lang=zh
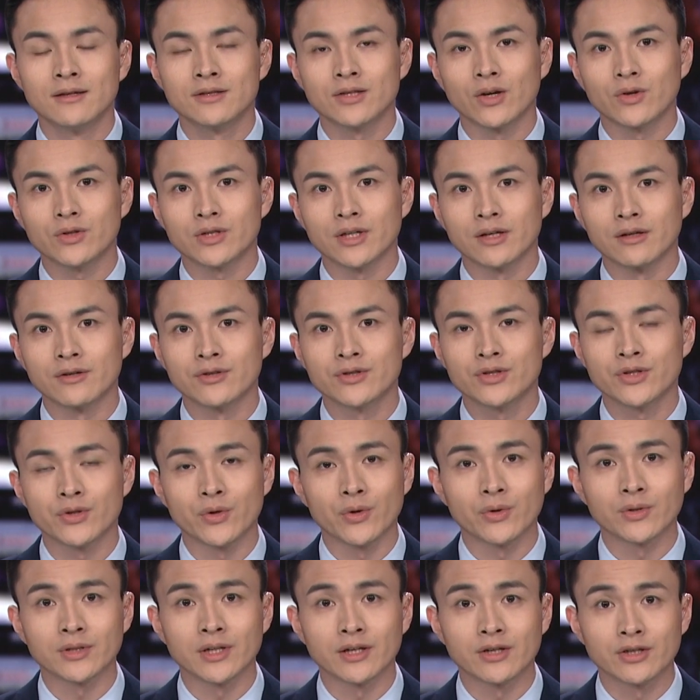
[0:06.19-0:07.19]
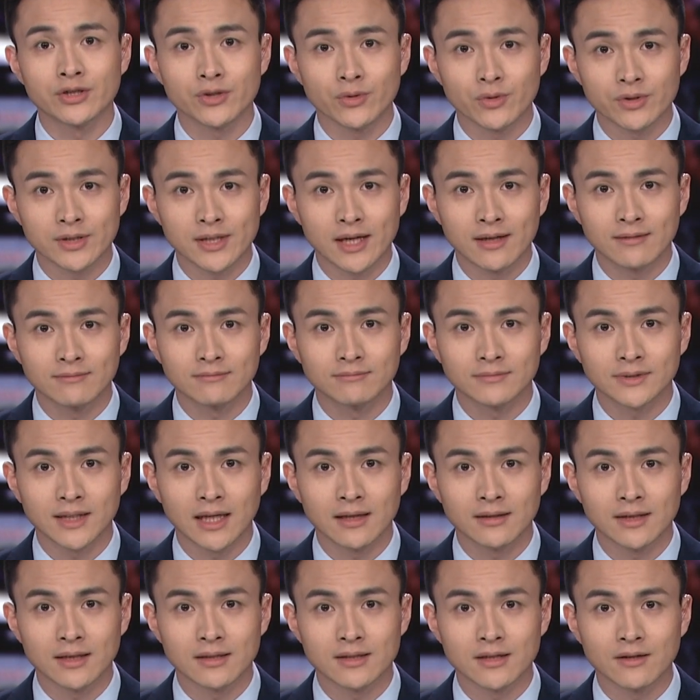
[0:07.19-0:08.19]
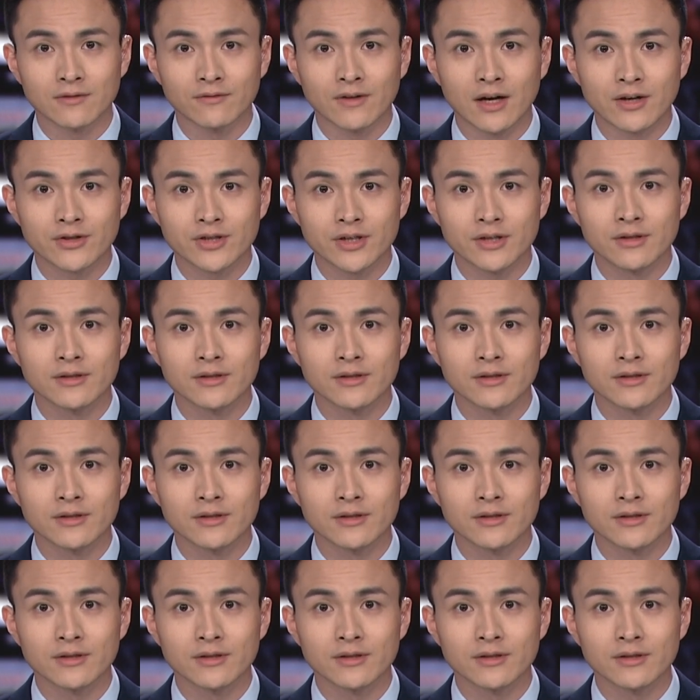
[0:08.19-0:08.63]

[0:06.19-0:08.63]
造成九人受伤，当地警方